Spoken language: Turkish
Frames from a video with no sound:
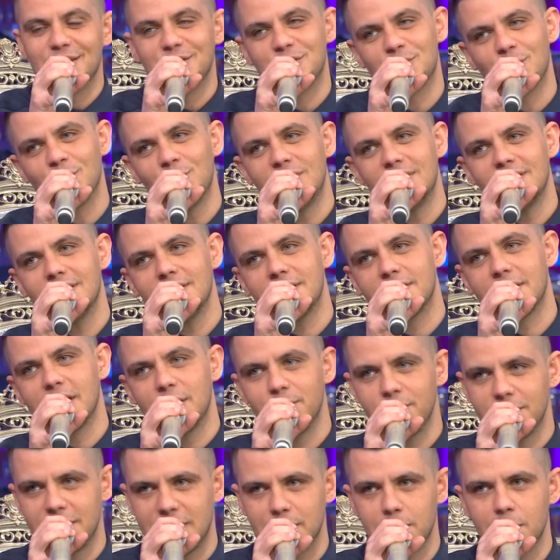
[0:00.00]
Şöyle
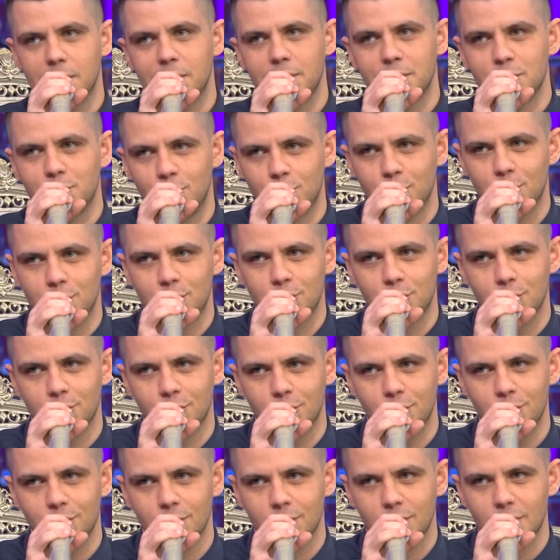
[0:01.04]
rahmetli babam
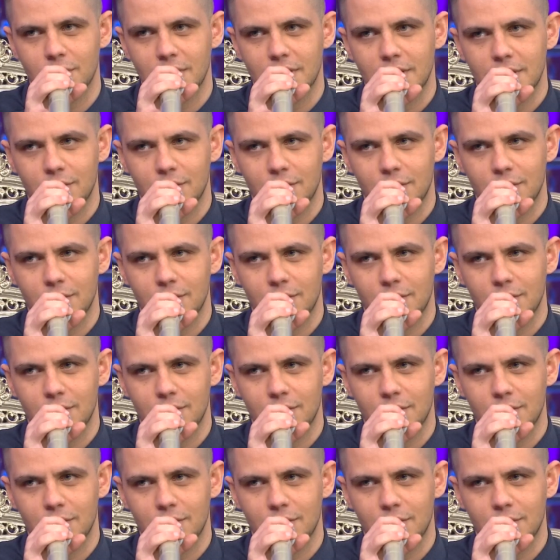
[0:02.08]
türkücüydü.